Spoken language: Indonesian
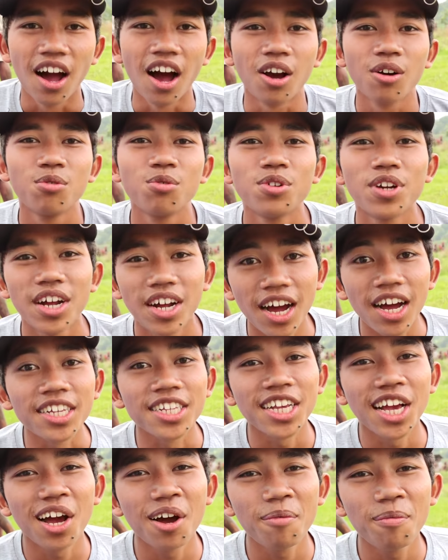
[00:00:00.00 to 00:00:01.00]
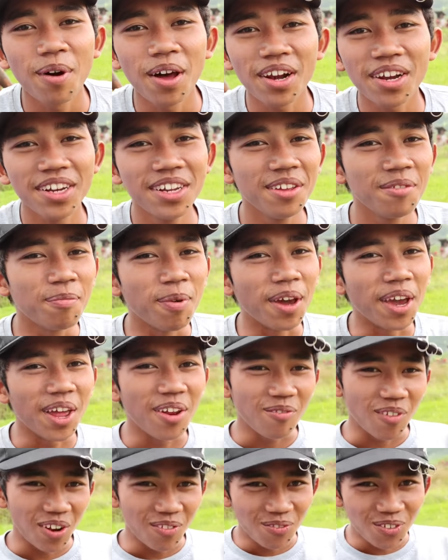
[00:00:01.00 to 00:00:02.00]
Aku udah nggak sabar nih
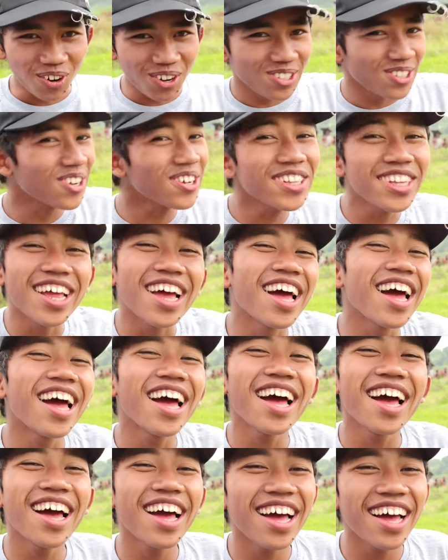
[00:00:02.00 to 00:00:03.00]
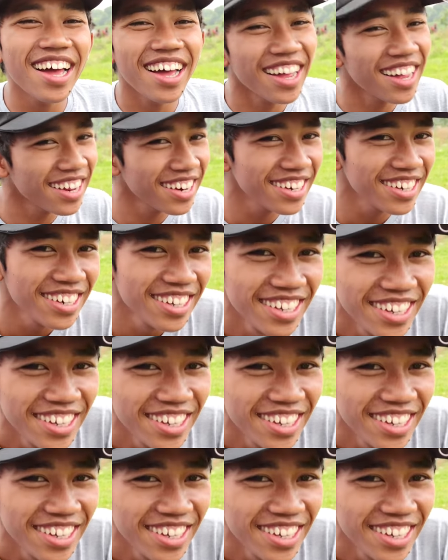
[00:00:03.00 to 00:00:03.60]
pengen main perosotan